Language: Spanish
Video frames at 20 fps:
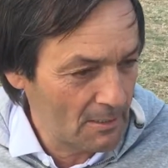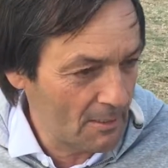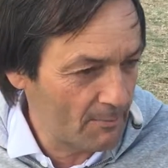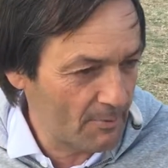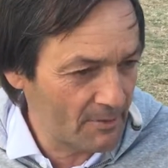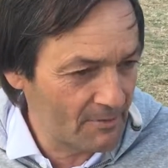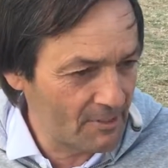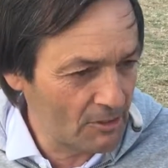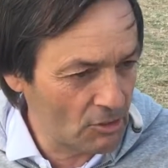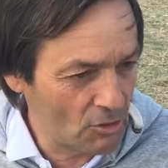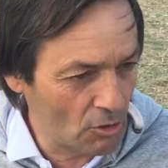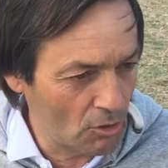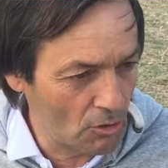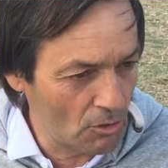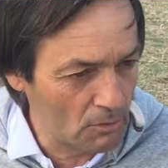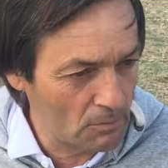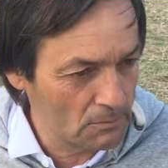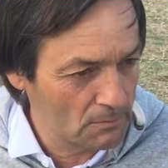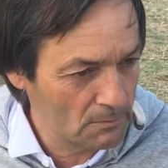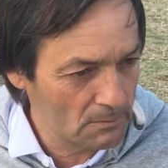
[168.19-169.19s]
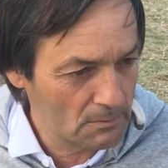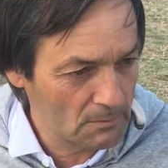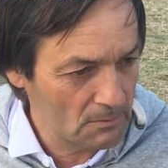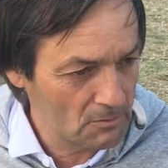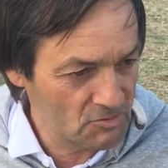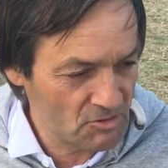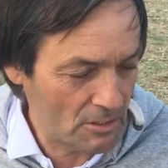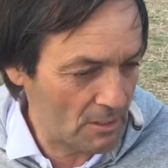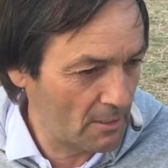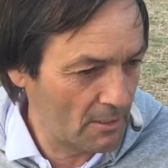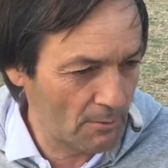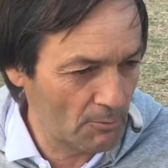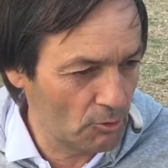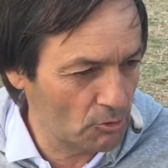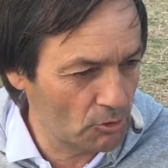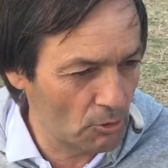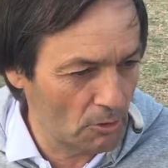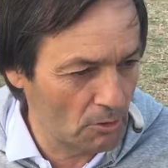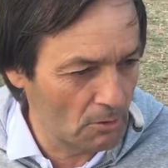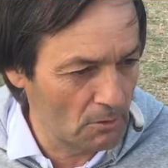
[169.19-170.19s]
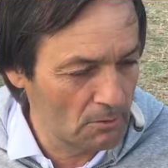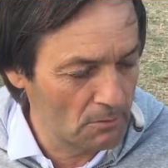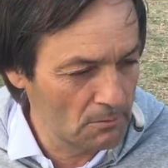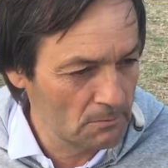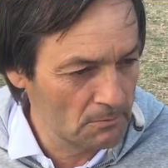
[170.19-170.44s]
aprendí todo, se le debo todo.